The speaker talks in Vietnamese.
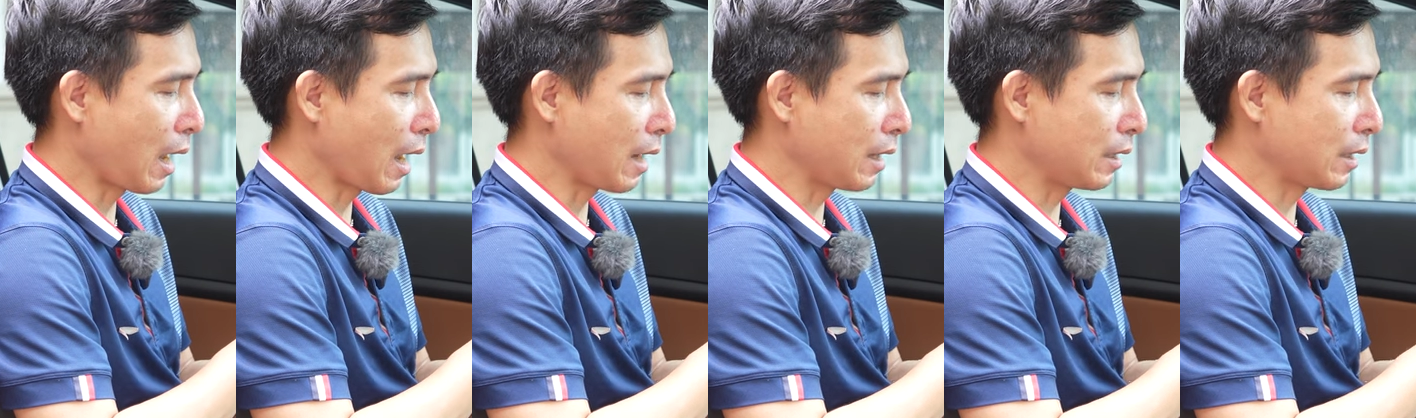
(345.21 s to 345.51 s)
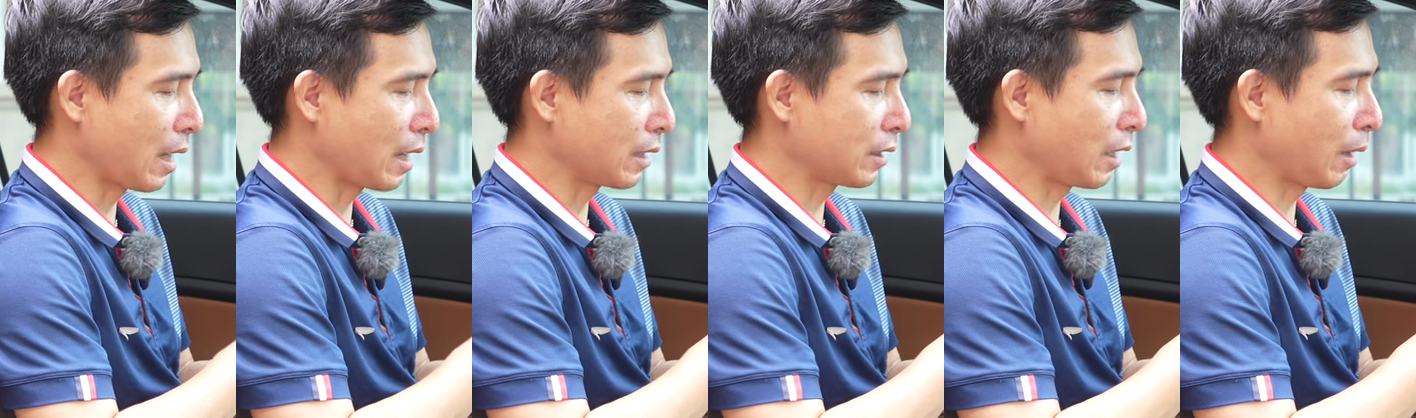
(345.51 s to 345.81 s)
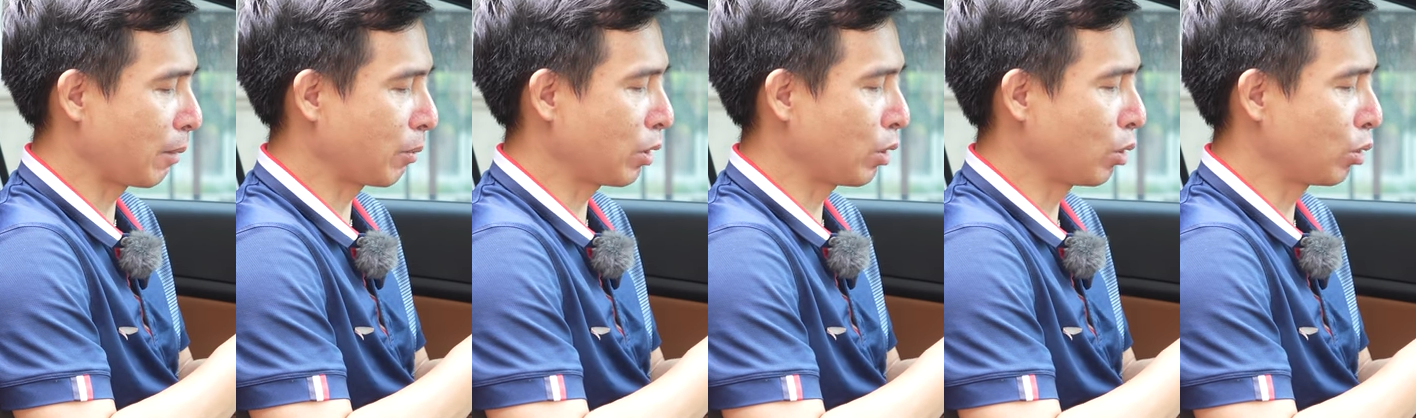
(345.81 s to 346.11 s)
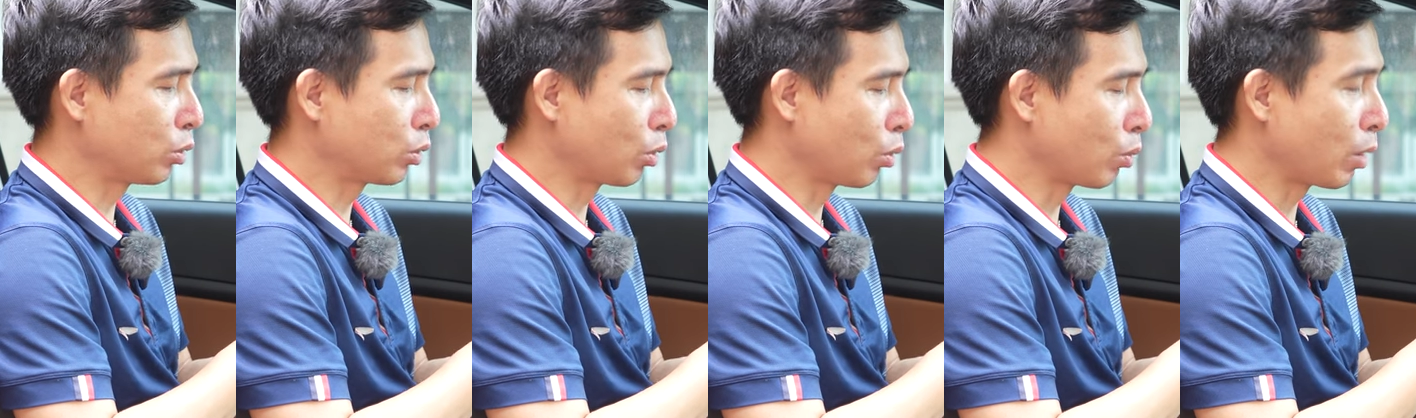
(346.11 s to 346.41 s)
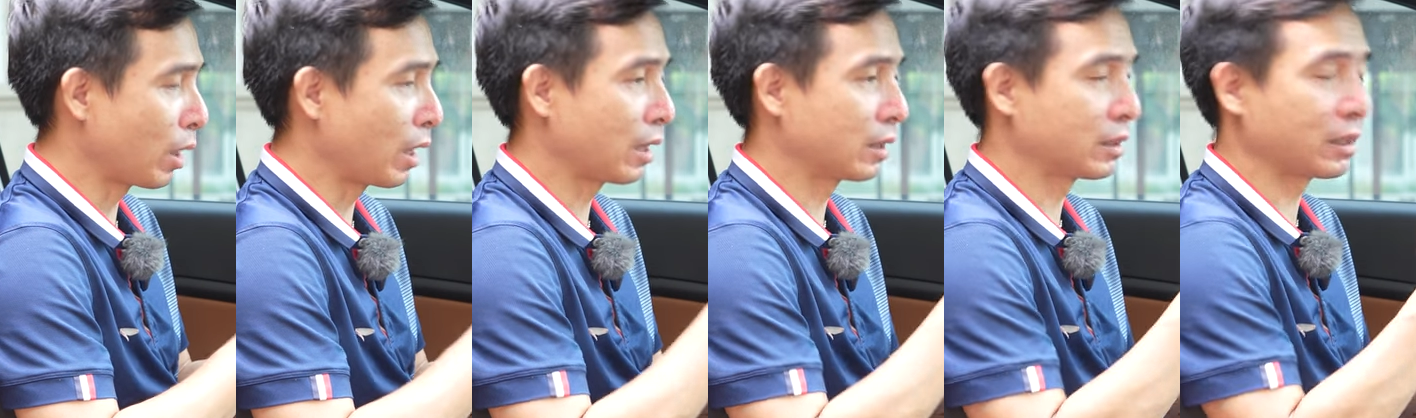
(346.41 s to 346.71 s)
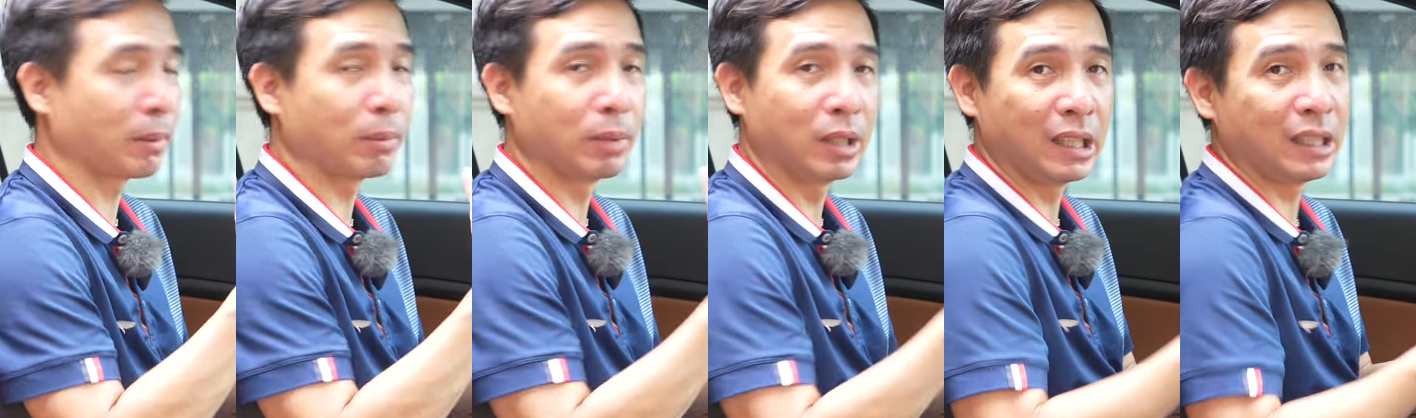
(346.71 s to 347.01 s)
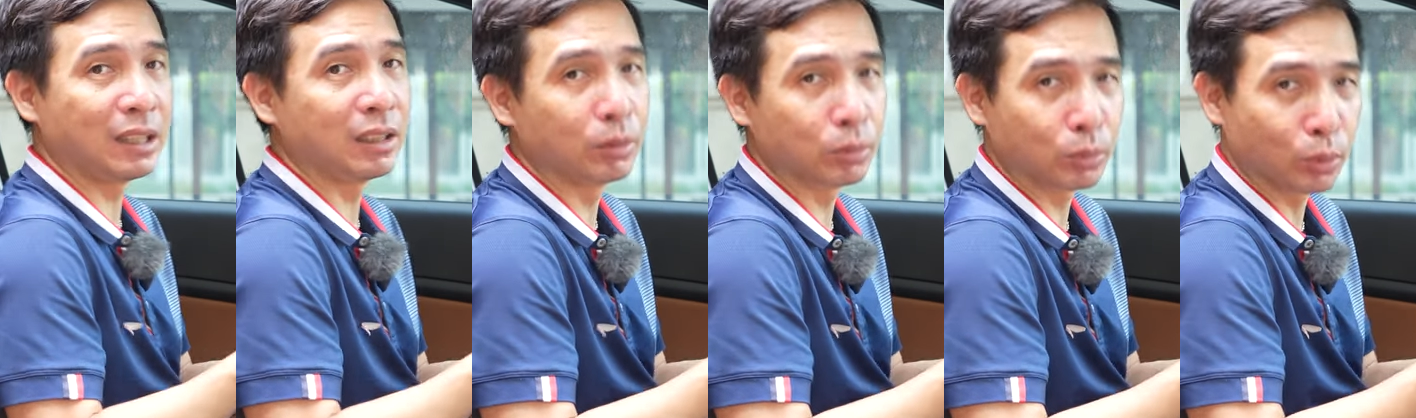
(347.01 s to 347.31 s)
này ra xem cái nội dung hay là xem
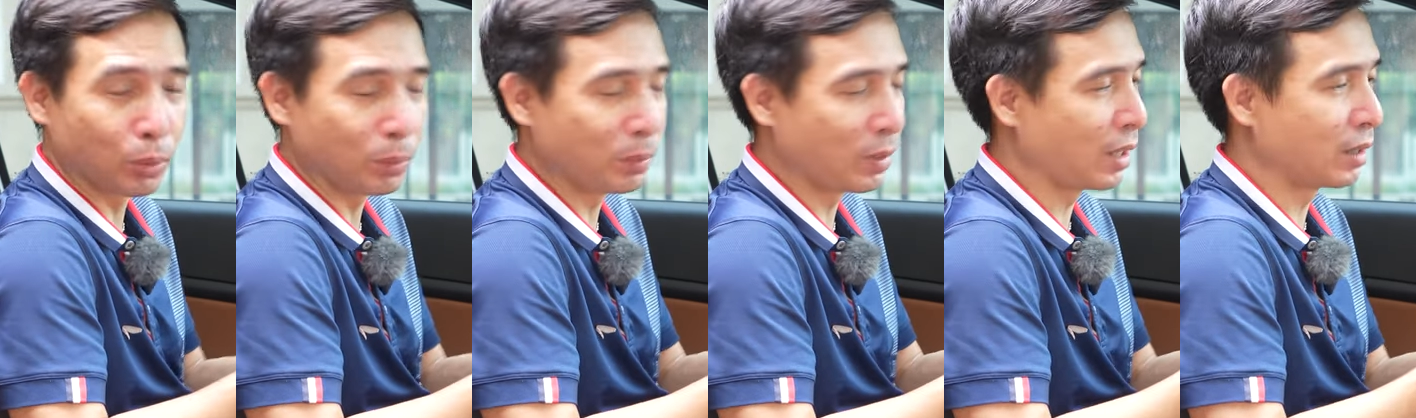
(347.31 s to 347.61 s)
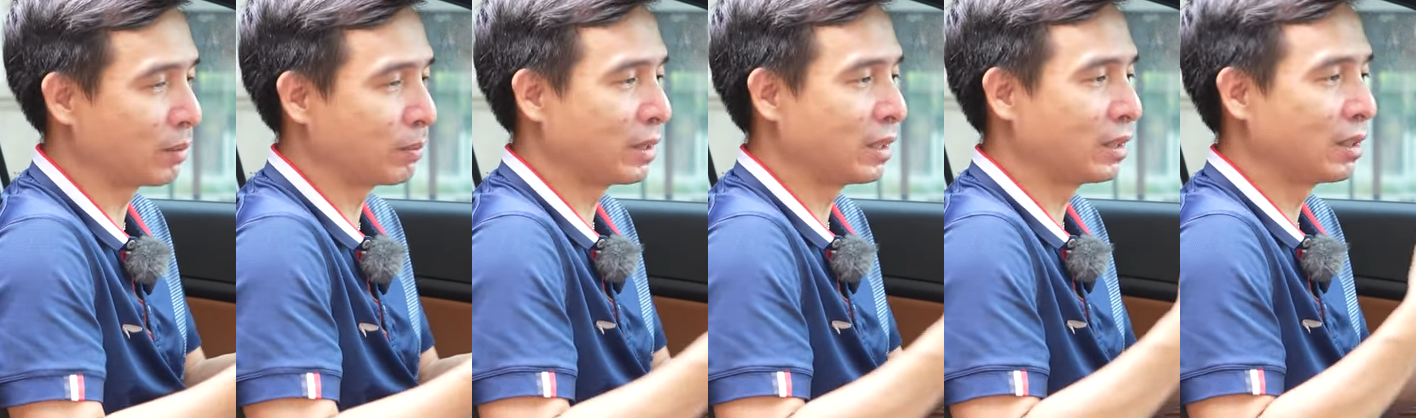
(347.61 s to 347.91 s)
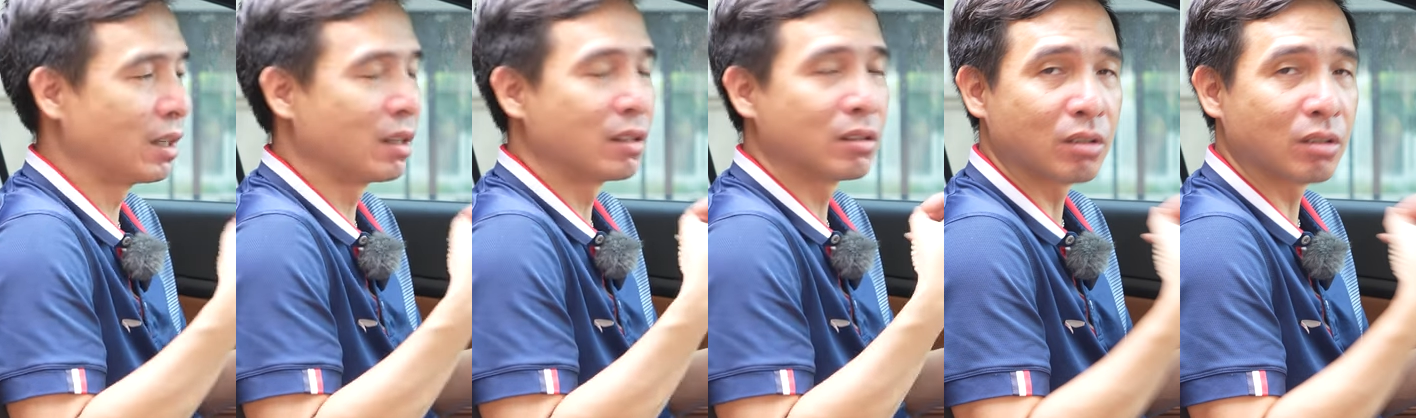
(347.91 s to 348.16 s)
list YouTube để mình